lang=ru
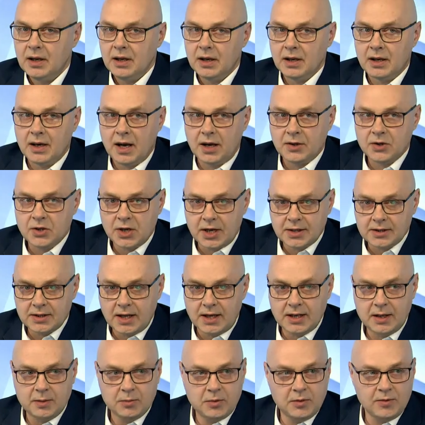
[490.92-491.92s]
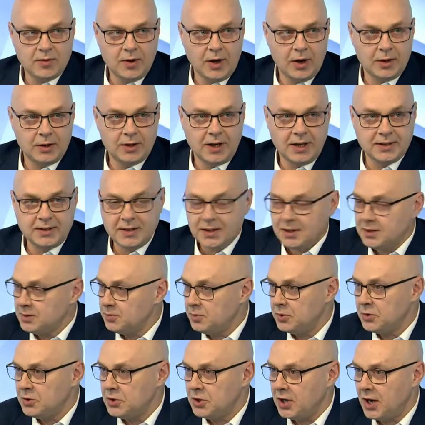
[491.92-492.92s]
как часто они бывают? Хотелось
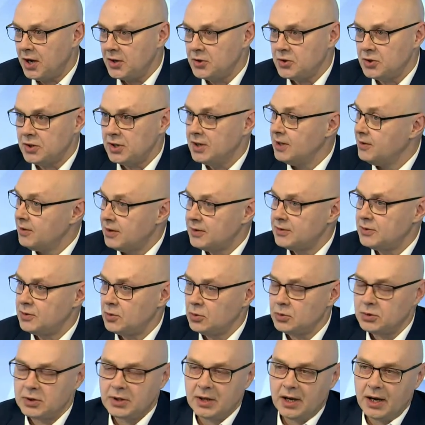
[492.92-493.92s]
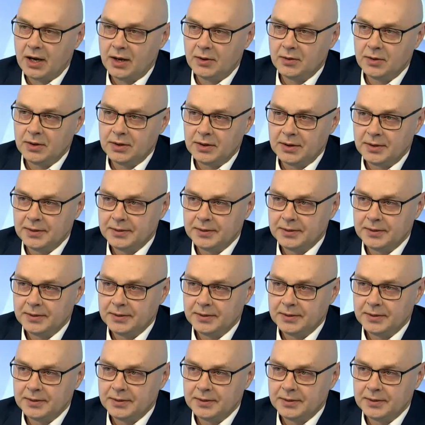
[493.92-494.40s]
бы чаще или вас все устраивает?